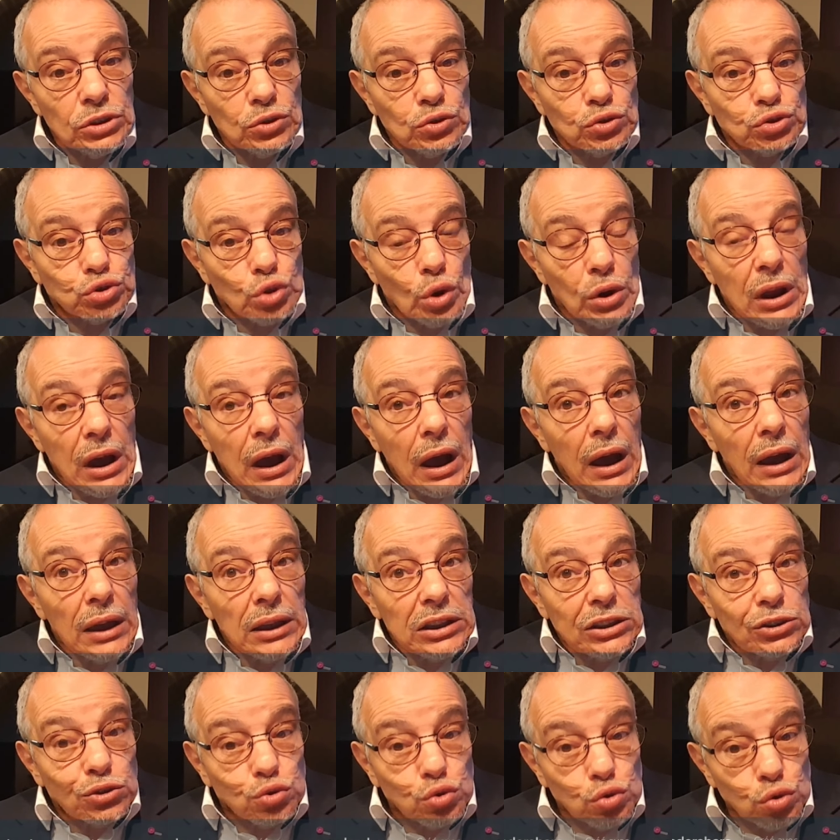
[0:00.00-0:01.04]
Cela
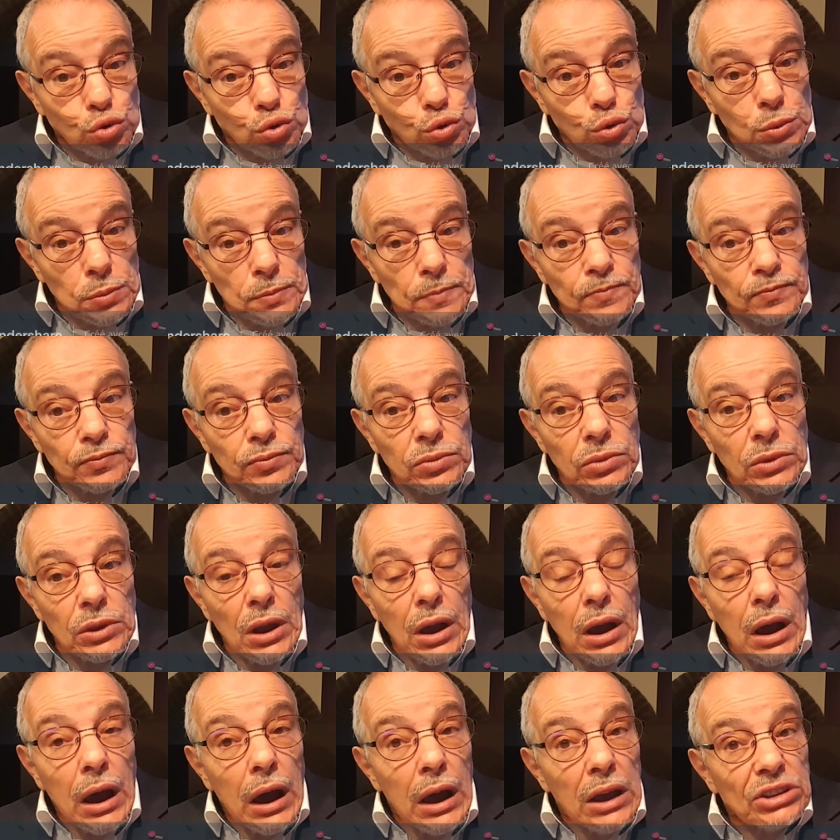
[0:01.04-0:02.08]
est dû
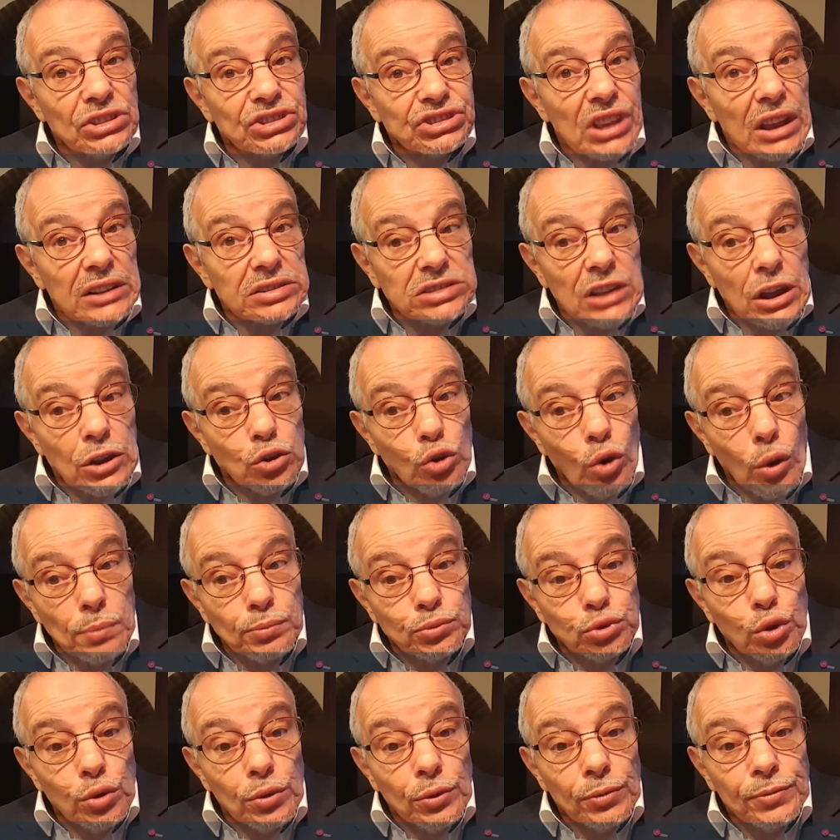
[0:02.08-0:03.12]
à un certain
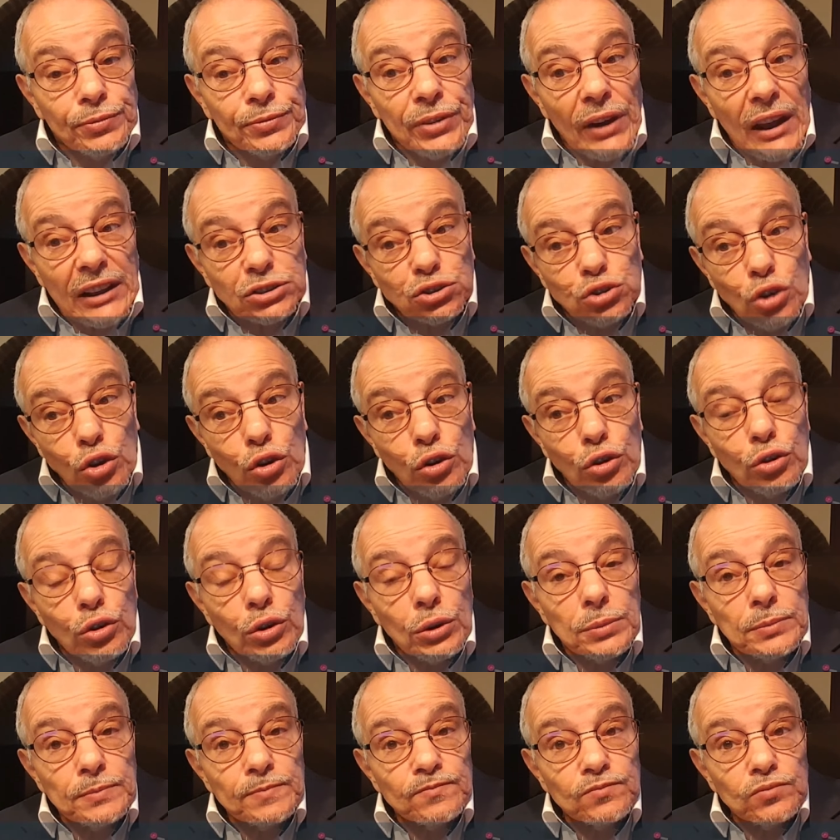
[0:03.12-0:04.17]
nombre de
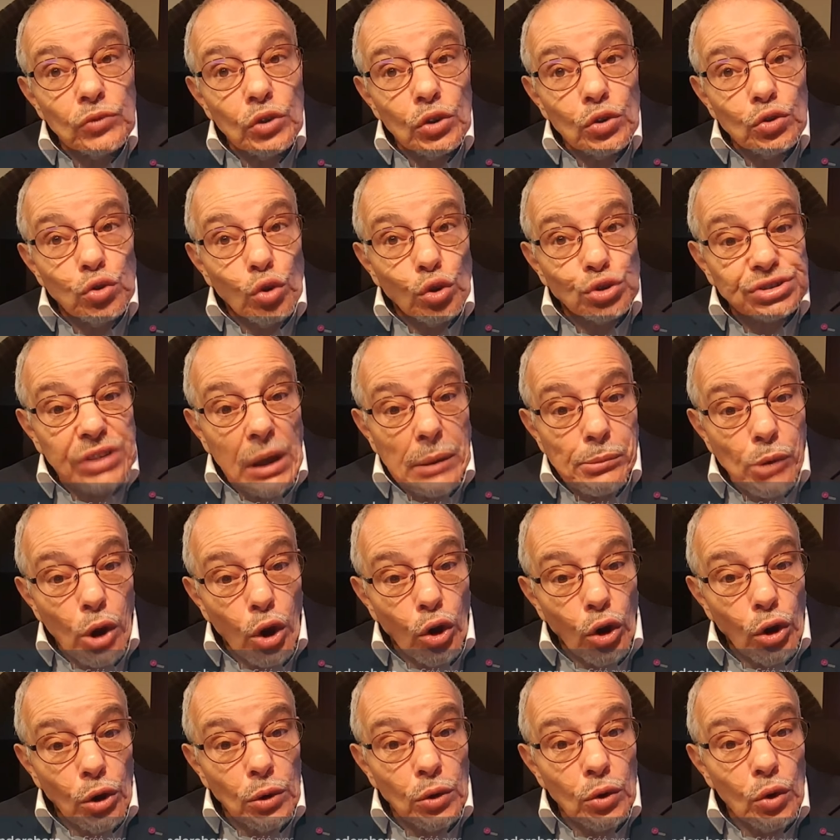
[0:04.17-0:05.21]
facteurs,
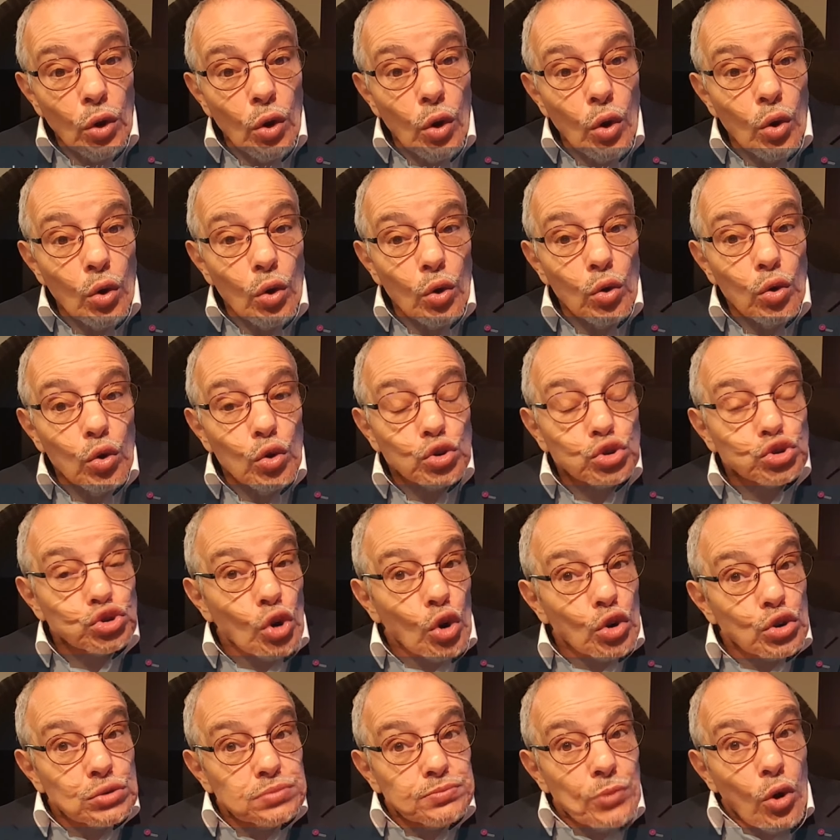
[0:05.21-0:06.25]
notamment le
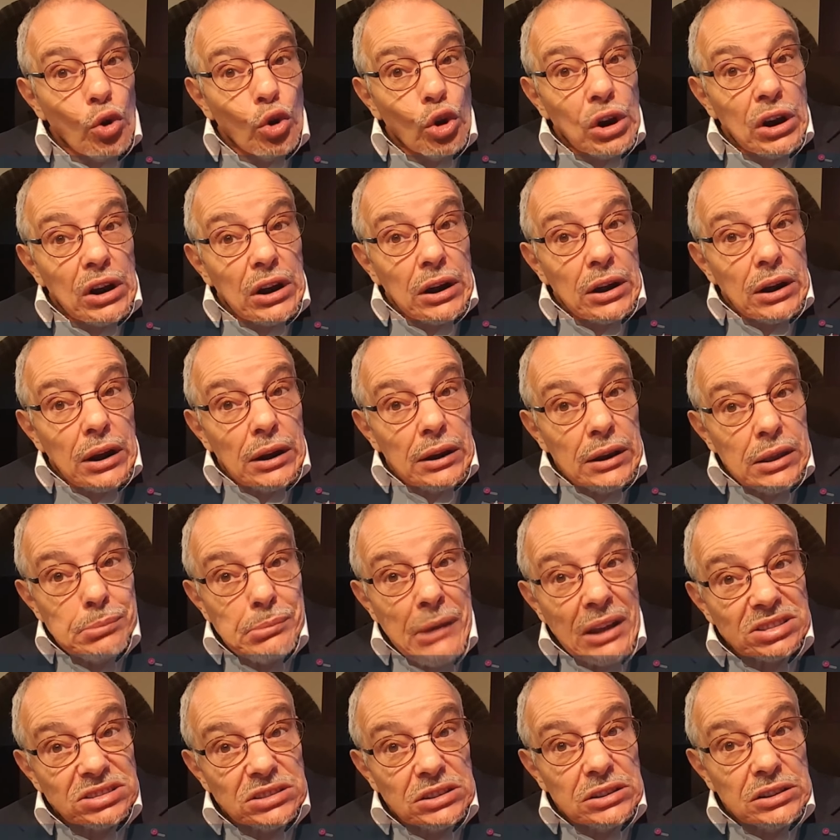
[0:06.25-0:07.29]
changement
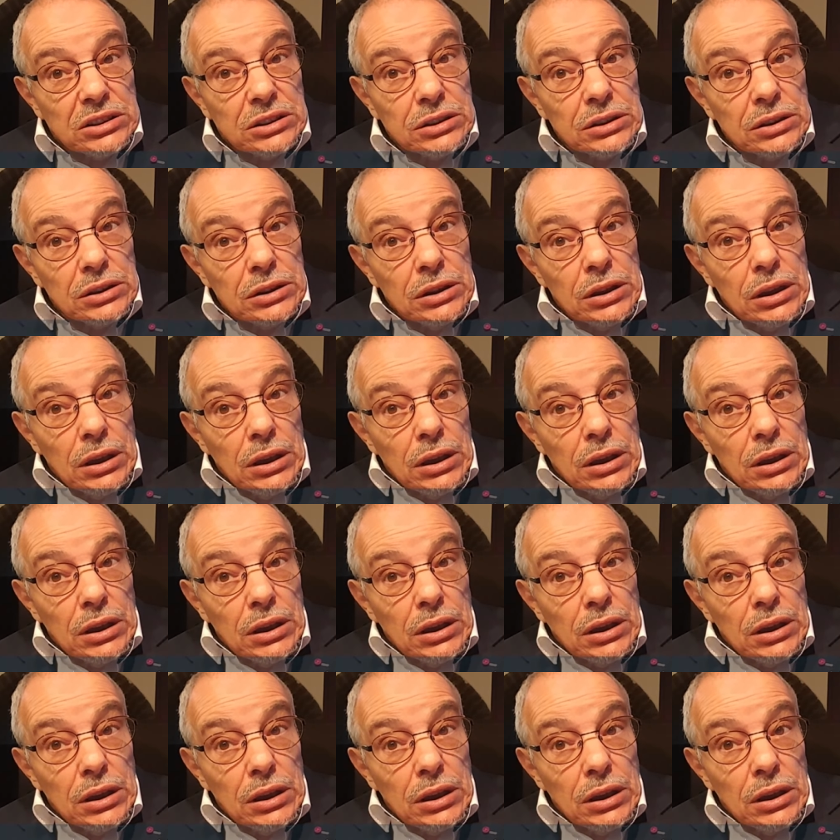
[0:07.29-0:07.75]
climatique.